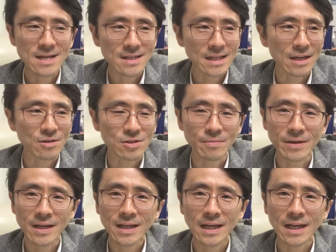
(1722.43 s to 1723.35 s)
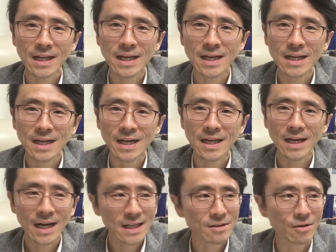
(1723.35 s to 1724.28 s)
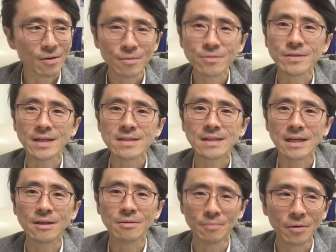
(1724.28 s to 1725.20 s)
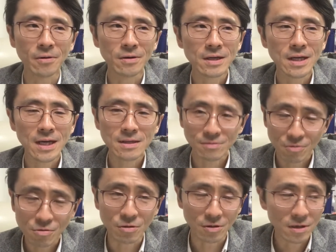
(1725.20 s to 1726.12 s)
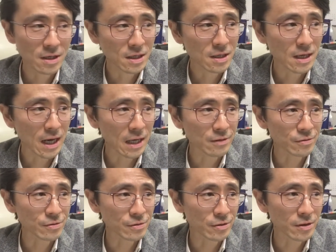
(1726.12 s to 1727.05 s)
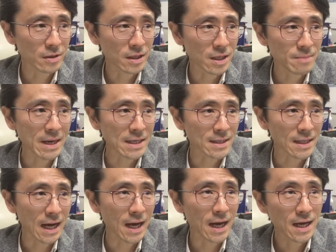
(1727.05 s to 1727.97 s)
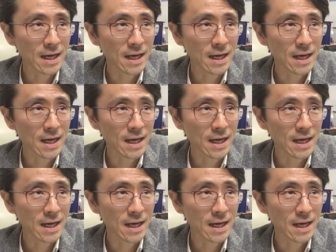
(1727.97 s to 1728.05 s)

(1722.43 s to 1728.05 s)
撤去してもらわなきゃいけないのかなとは思うんですけれどもやはりすごくあのその今言った